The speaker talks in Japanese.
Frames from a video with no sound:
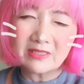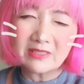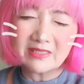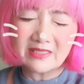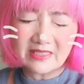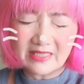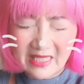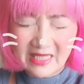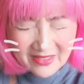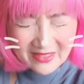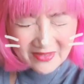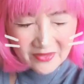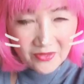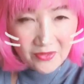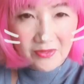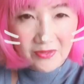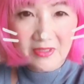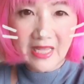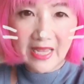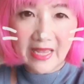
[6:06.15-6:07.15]
全
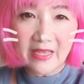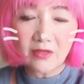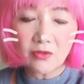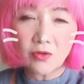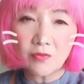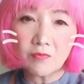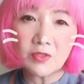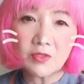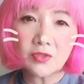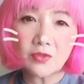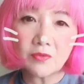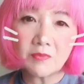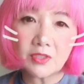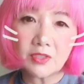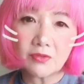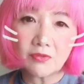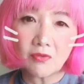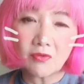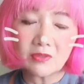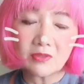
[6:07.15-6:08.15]
力で
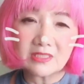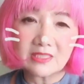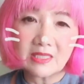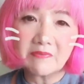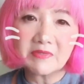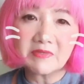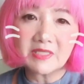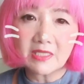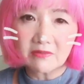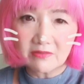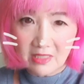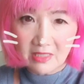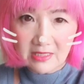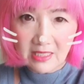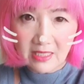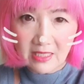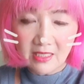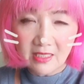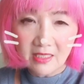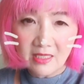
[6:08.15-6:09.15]
コミットメントしてみてください